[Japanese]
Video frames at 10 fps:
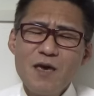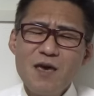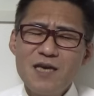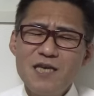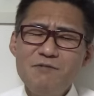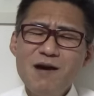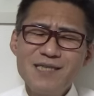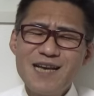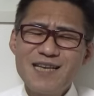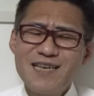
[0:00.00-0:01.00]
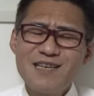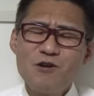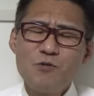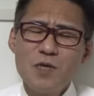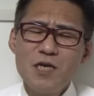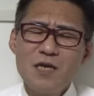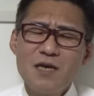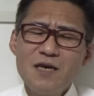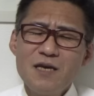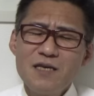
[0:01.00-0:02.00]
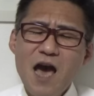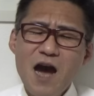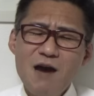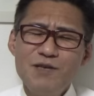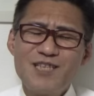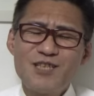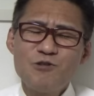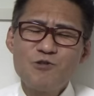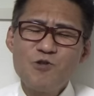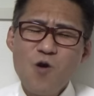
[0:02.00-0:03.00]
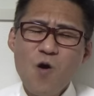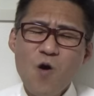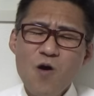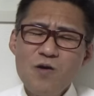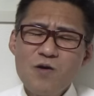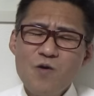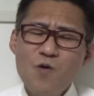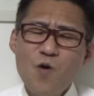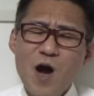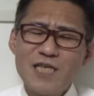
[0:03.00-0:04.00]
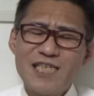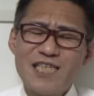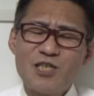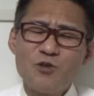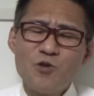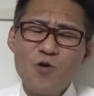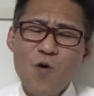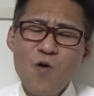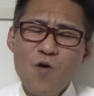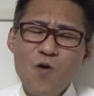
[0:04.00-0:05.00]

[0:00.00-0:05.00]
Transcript: えー、岩崎宏美、山見純子、大橋純子。